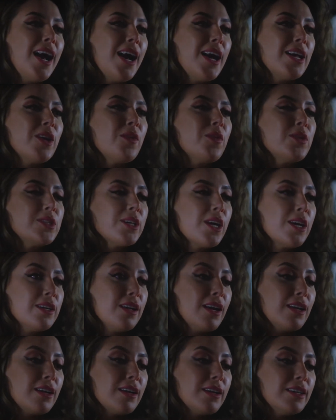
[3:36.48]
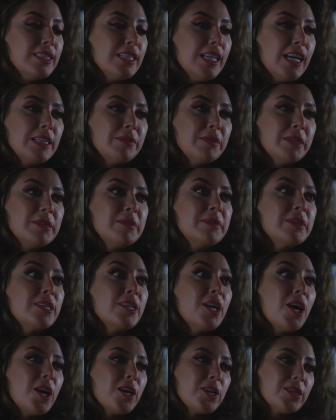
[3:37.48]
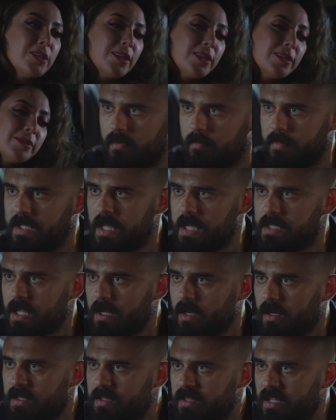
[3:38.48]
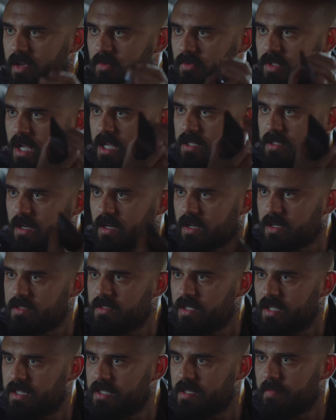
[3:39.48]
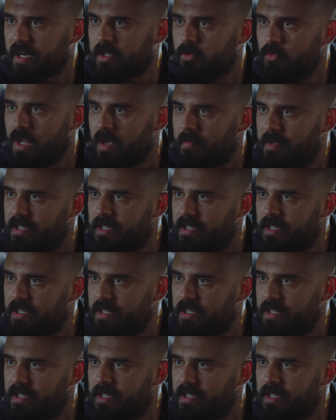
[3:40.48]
انا واثقه ان علاقتنا هتبتدي من النهارده بدايه علاقتنا ايه ونهايه علاقتنا ايه؟ انت مجنونه يا